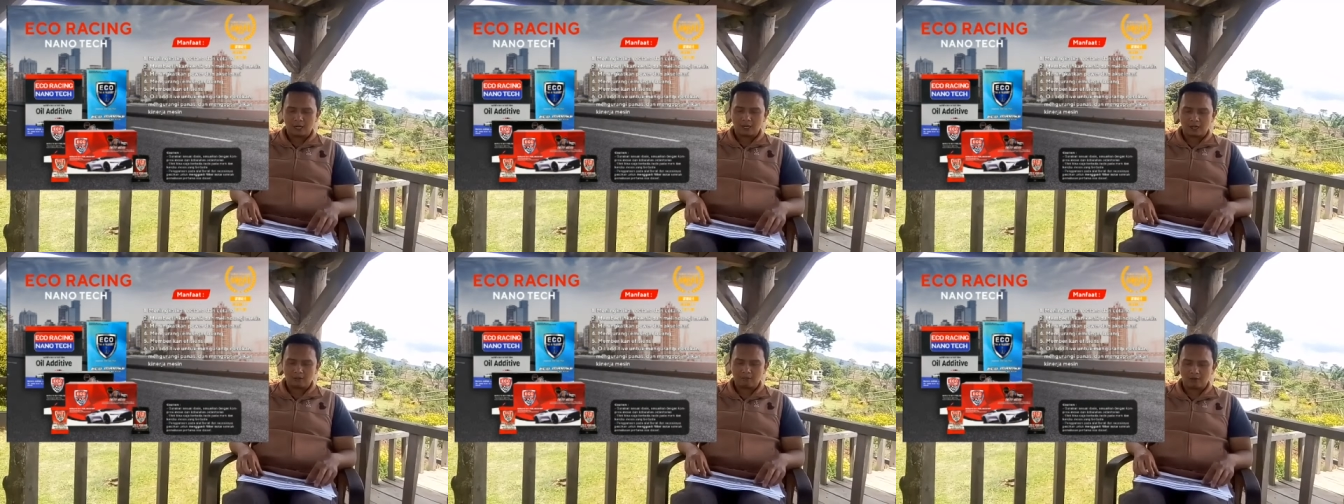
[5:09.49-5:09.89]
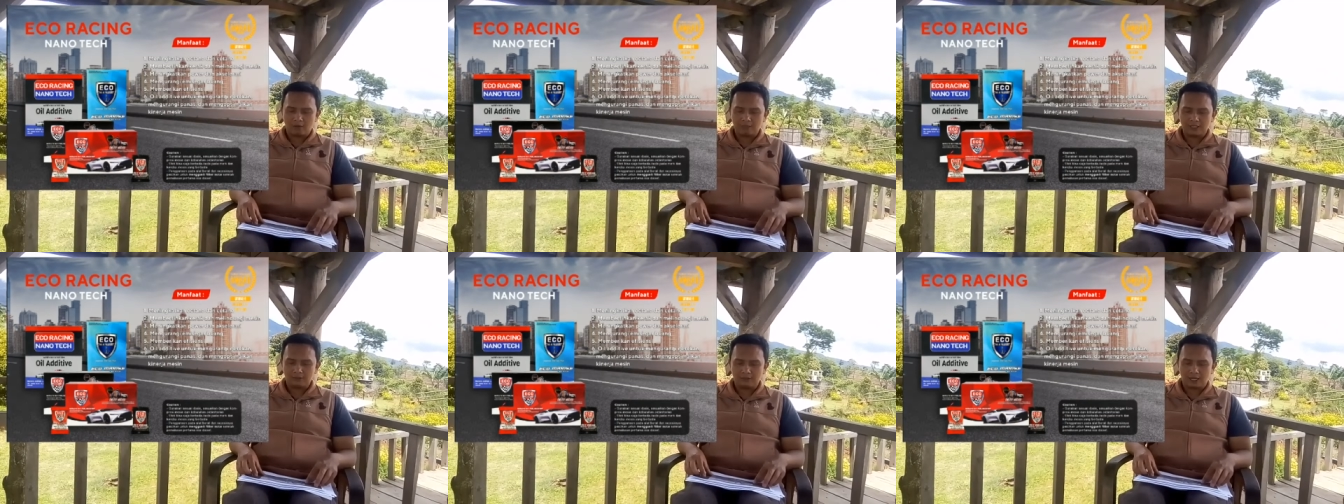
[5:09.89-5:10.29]
dan
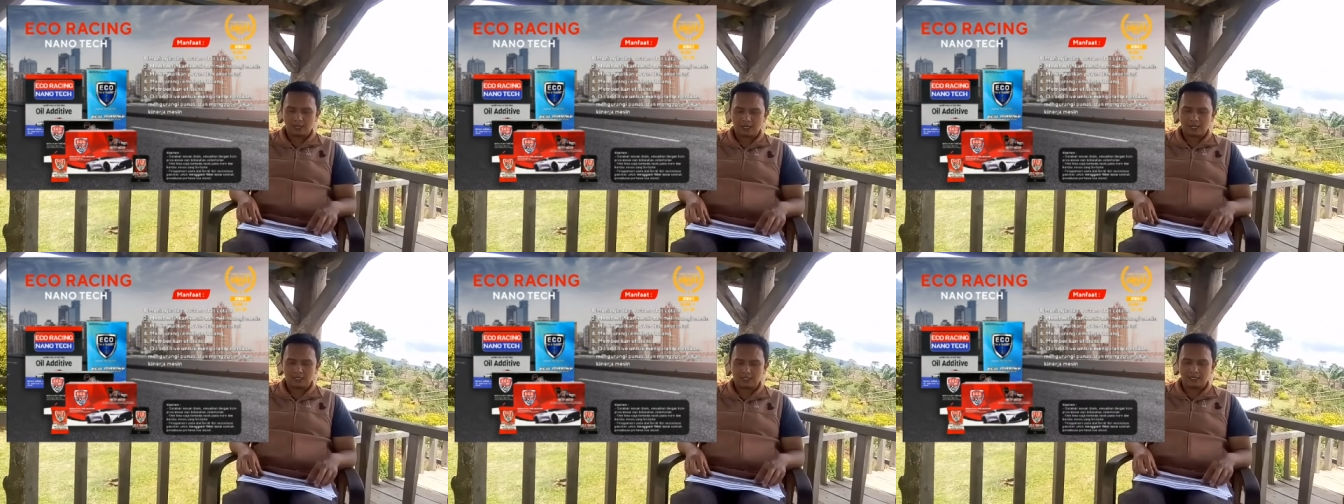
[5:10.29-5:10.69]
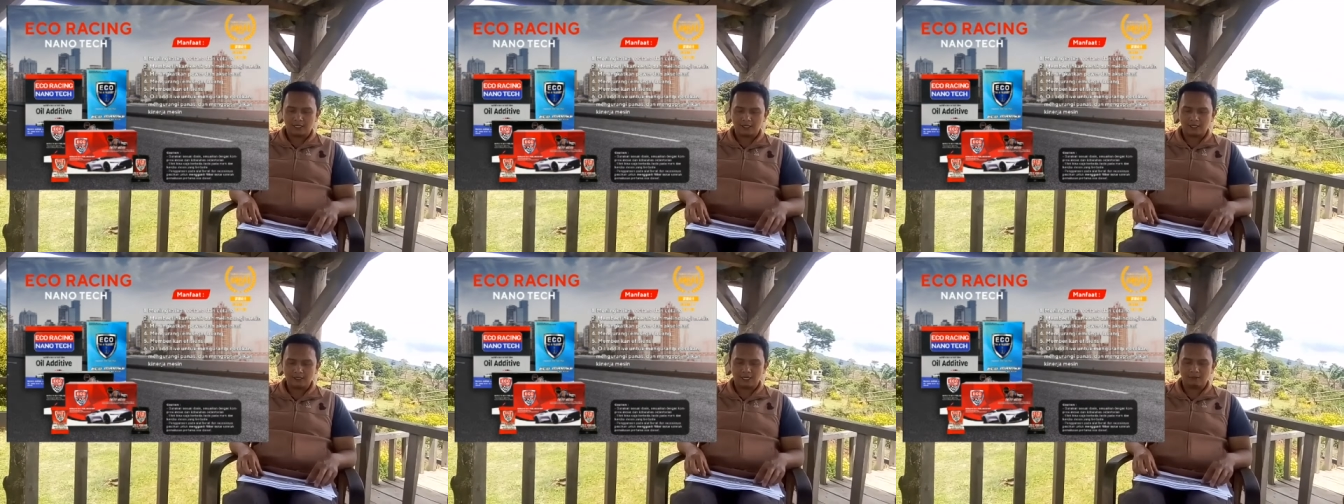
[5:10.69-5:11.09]
mengoptimalkan
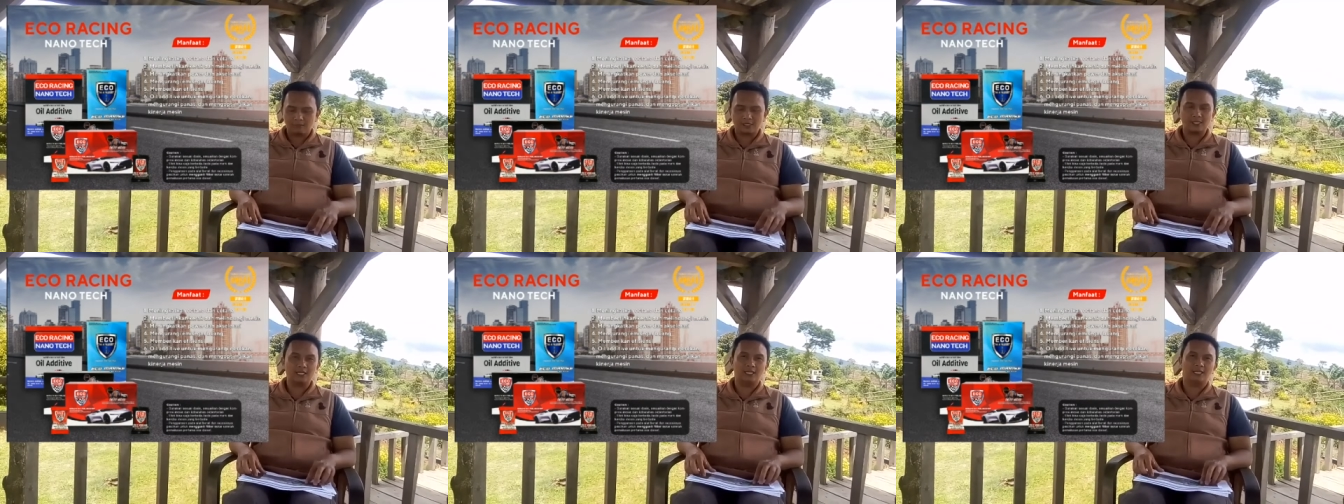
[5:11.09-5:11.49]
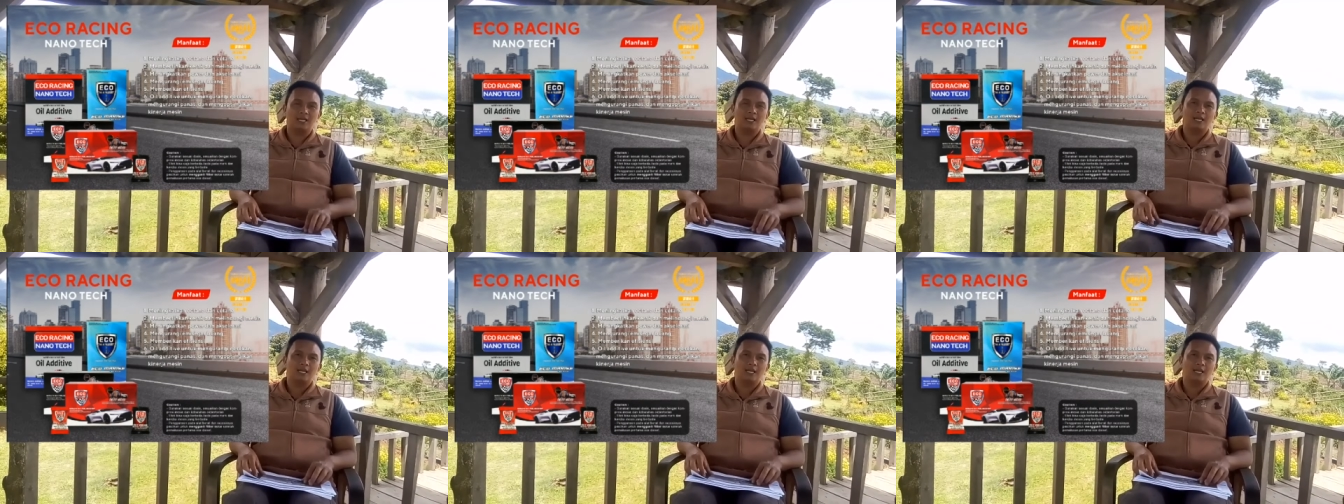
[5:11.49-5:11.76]
kinerja mesin.